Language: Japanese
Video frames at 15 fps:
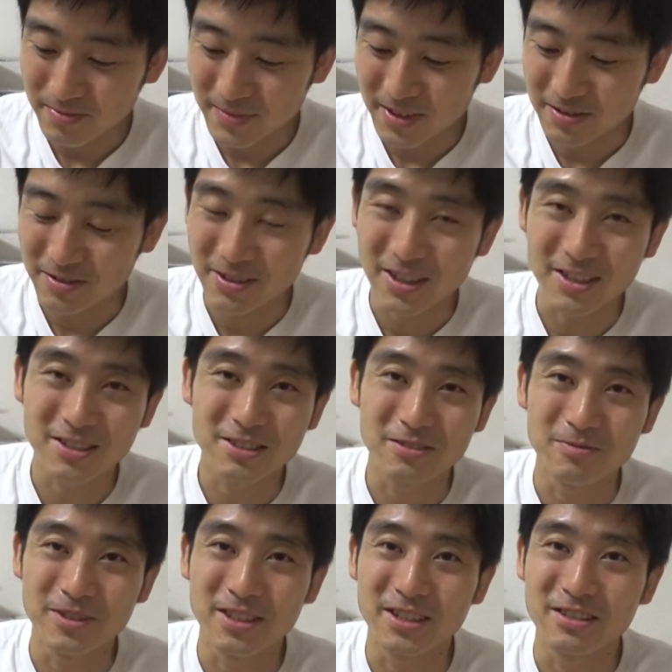で、その話
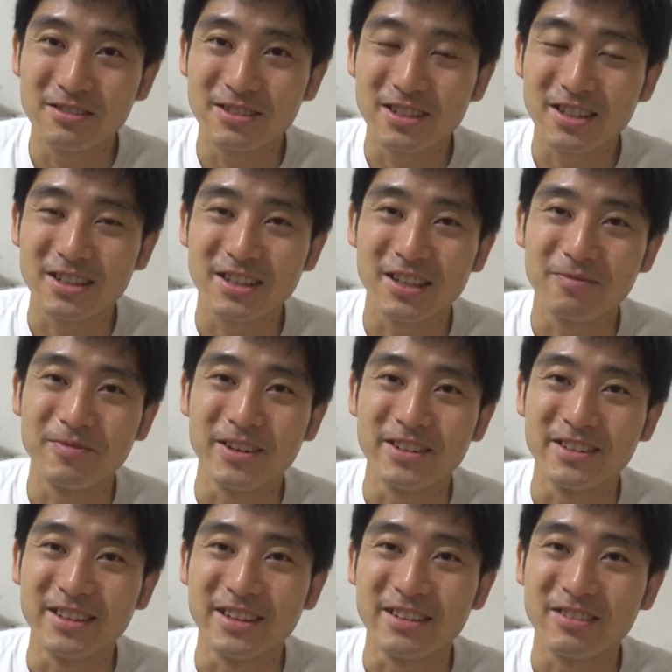を見ていく中でやっぱ
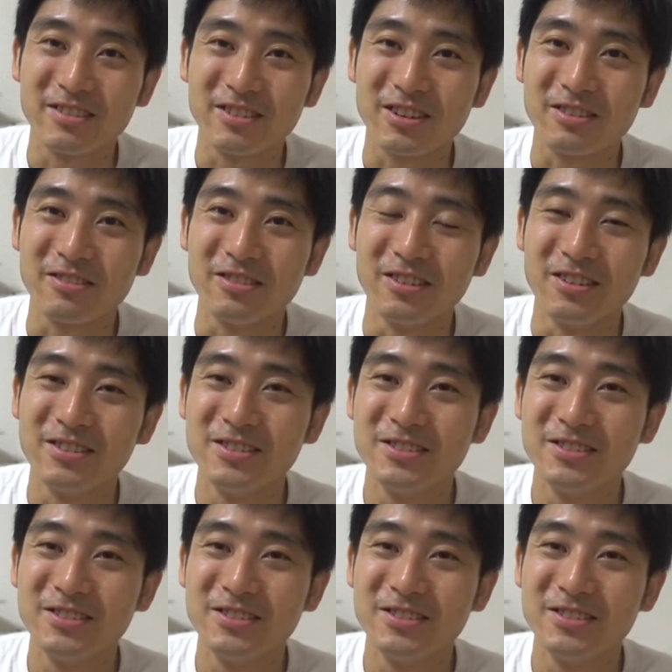りね、結構、